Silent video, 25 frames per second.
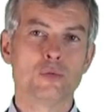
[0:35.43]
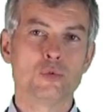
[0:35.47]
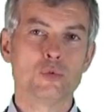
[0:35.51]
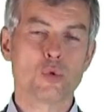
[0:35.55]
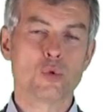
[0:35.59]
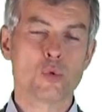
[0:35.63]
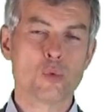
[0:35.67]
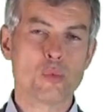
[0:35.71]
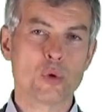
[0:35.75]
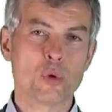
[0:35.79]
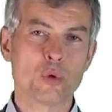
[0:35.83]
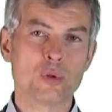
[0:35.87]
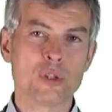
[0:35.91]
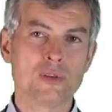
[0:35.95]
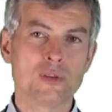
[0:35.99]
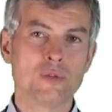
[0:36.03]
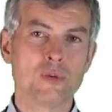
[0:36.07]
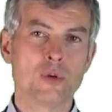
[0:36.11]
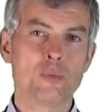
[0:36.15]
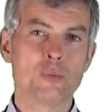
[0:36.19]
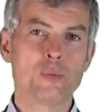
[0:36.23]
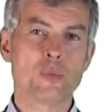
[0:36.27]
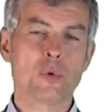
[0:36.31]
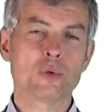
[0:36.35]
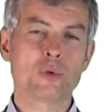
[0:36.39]
nombreux
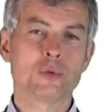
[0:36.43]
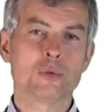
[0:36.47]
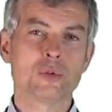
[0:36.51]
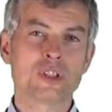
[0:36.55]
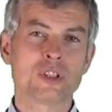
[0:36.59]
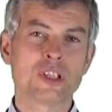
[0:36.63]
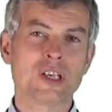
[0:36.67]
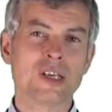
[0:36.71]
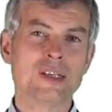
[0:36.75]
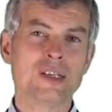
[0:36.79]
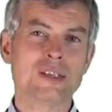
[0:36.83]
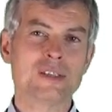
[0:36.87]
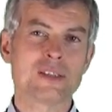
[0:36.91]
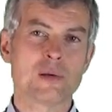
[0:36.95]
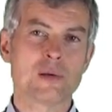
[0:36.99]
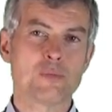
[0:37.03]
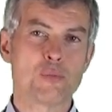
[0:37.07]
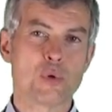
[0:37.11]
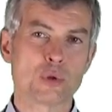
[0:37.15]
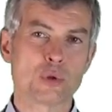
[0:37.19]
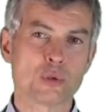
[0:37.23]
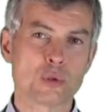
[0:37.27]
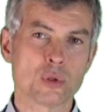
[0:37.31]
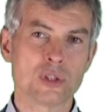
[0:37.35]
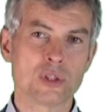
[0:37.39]
développements, de très
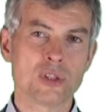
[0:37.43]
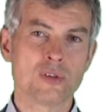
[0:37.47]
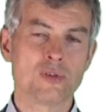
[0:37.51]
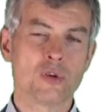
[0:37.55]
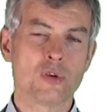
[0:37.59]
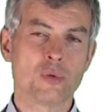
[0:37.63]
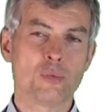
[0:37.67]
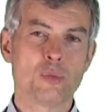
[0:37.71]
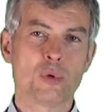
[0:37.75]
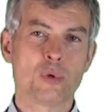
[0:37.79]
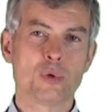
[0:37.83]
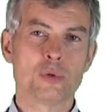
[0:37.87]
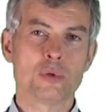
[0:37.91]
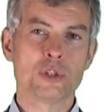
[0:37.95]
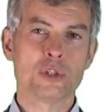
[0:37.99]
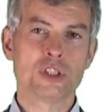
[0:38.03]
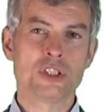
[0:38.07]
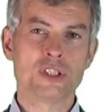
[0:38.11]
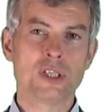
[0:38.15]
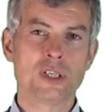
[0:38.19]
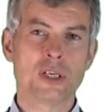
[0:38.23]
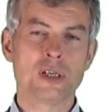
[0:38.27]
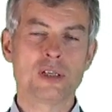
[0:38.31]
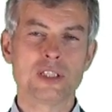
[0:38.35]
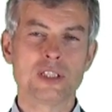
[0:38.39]
importants développements
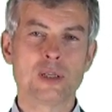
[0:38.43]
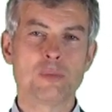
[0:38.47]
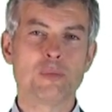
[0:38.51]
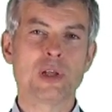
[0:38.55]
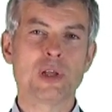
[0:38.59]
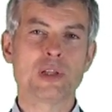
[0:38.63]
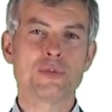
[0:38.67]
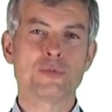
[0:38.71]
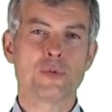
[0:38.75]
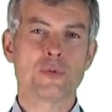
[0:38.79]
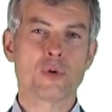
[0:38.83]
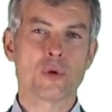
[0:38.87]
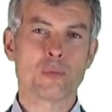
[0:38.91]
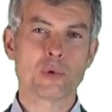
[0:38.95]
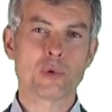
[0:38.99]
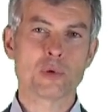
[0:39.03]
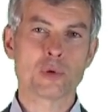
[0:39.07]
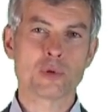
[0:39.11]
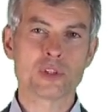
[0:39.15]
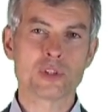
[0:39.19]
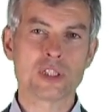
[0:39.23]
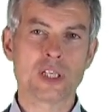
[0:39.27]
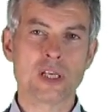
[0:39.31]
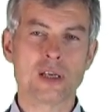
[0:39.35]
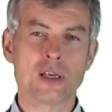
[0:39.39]
logiciels, des plateformes
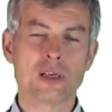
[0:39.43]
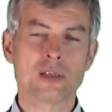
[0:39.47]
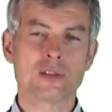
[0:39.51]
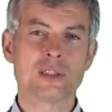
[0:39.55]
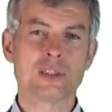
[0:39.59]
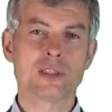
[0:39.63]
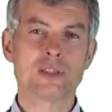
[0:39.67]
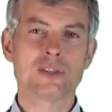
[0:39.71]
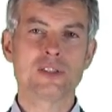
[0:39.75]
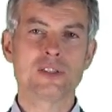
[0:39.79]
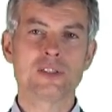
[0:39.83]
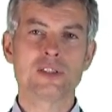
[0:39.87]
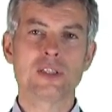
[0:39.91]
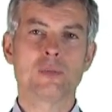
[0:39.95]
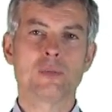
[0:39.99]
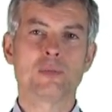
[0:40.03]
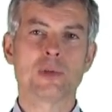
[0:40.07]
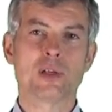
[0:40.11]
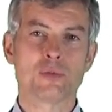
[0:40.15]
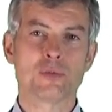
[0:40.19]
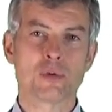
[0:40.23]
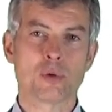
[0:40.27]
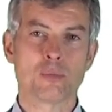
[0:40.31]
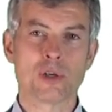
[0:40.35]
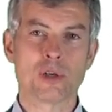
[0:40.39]
entières, des systèmes
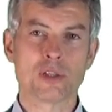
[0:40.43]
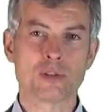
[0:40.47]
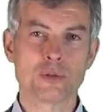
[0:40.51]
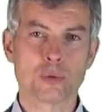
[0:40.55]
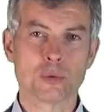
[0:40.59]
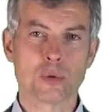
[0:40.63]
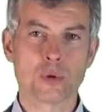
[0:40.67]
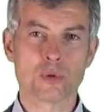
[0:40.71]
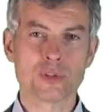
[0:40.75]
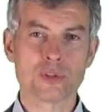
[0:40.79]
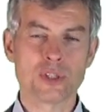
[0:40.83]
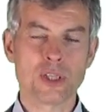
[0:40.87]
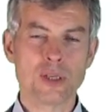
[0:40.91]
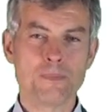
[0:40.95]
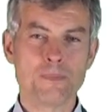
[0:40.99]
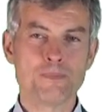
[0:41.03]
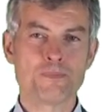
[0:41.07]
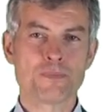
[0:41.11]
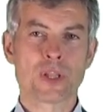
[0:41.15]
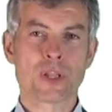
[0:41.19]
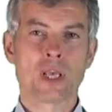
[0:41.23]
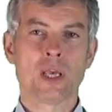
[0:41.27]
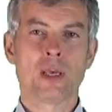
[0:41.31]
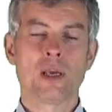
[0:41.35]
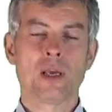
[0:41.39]
d'information entiers.
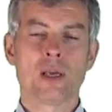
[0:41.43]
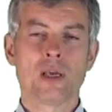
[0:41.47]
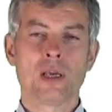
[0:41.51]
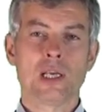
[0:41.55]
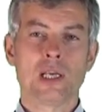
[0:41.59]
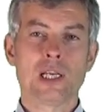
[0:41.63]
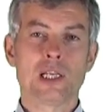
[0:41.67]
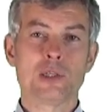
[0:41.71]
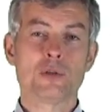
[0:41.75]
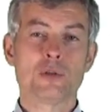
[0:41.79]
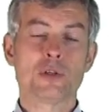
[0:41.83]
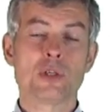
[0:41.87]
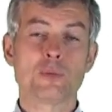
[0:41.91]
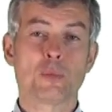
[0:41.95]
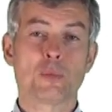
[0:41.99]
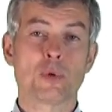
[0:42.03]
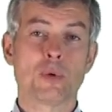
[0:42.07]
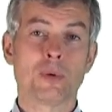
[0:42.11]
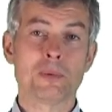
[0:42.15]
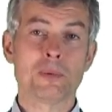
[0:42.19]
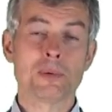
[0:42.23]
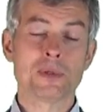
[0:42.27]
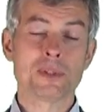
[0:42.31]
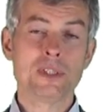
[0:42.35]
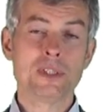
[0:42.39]
Et la deuxième
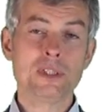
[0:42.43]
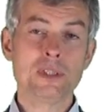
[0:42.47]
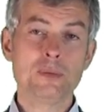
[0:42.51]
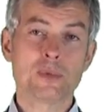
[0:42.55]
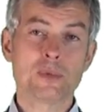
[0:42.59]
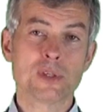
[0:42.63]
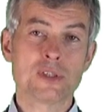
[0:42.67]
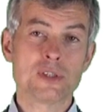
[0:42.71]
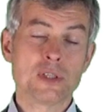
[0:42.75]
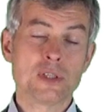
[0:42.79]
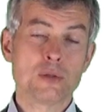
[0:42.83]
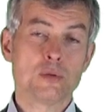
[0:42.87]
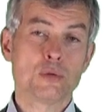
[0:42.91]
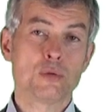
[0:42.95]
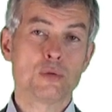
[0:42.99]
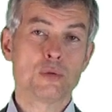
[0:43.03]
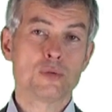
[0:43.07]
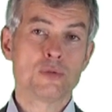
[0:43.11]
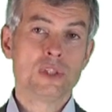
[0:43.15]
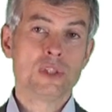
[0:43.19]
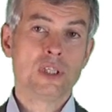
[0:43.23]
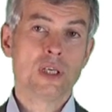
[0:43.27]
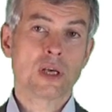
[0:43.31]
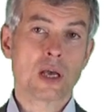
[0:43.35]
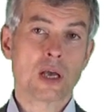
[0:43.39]
problématique, bah, c'est de
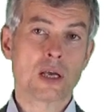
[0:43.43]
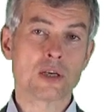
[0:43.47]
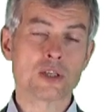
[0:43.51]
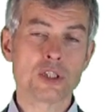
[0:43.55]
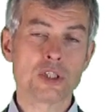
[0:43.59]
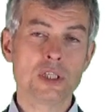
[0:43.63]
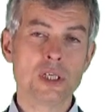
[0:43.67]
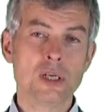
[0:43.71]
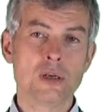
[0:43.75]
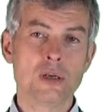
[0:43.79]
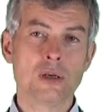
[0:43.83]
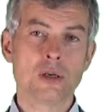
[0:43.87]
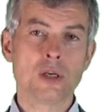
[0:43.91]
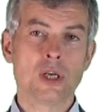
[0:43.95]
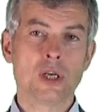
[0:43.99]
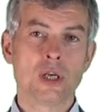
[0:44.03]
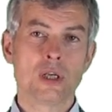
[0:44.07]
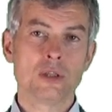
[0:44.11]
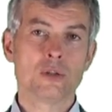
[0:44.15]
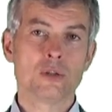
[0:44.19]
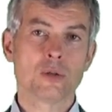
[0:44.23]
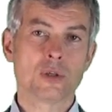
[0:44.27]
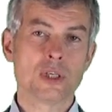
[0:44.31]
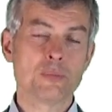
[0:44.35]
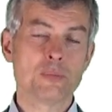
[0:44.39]
devenir agile
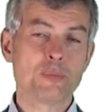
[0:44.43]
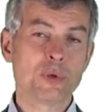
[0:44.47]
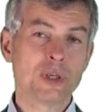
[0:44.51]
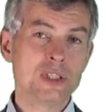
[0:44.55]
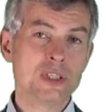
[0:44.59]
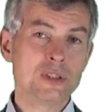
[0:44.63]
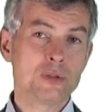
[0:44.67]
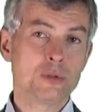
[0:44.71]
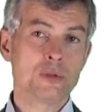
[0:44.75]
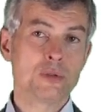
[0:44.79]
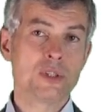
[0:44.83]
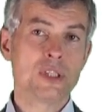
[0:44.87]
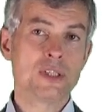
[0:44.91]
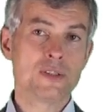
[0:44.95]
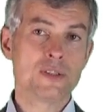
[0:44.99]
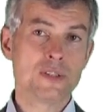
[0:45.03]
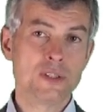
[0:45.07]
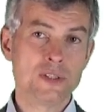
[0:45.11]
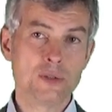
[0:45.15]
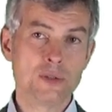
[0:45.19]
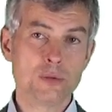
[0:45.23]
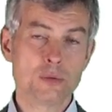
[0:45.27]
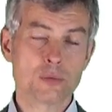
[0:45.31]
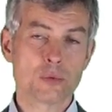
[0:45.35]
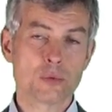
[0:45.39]
dans les prises de
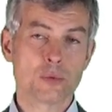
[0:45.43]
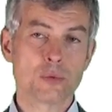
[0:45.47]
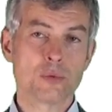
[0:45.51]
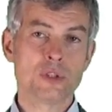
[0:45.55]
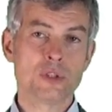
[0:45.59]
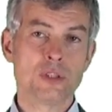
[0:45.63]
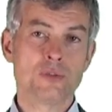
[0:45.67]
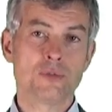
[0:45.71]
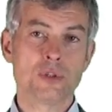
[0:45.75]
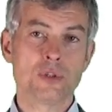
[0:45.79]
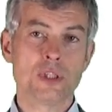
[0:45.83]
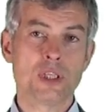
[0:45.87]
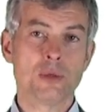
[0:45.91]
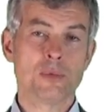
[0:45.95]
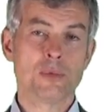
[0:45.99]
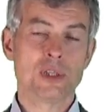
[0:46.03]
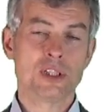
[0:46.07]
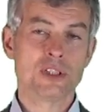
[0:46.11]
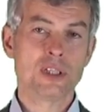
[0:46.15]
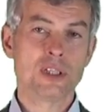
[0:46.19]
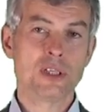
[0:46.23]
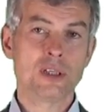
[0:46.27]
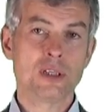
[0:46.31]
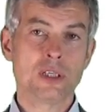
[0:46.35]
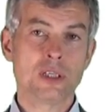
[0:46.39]
décision au niveau des
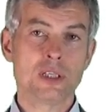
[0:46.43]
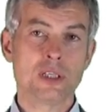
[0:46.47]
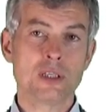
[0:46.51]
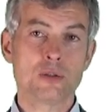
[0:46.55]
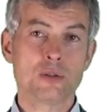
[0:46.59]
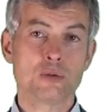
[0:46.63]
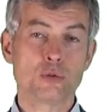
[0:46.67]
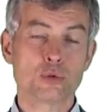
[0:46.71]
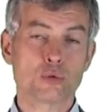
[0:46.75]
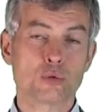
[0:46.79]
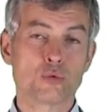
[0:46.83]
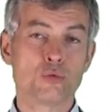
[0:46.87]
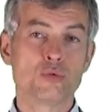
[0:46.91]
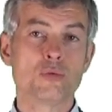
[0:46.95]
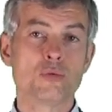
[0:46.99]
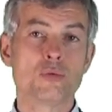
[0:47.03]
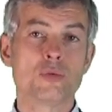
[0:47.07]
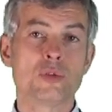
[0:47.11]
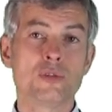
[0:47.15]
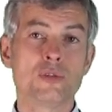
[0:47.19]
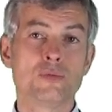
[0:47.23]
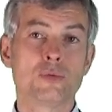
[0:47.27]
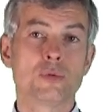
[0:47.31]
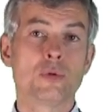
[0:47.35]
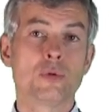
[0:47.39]
métiers et surtout au
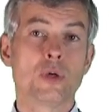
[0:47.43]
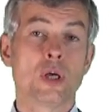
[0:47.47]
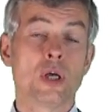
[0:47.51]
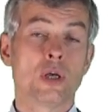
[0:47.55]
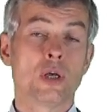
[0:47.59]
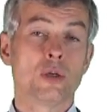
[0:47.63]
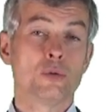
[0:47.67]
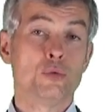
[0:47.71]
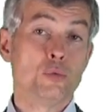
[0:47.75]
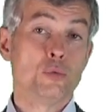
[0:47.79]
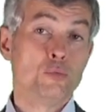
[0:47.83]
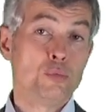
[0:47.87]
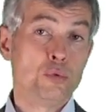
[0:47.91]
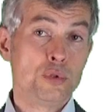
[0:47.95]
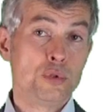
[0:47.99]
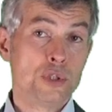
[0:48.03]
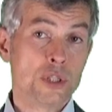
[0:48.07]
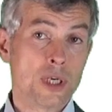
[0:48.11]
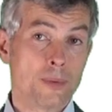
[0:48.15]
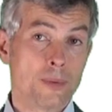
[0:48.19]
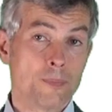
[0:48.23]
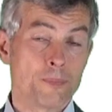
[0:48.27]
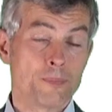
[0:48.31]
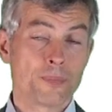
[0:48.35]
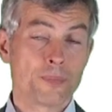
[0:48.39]
niveau du
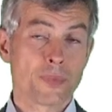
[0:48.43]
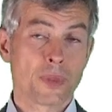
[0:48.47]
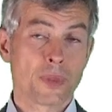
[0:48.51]
budget.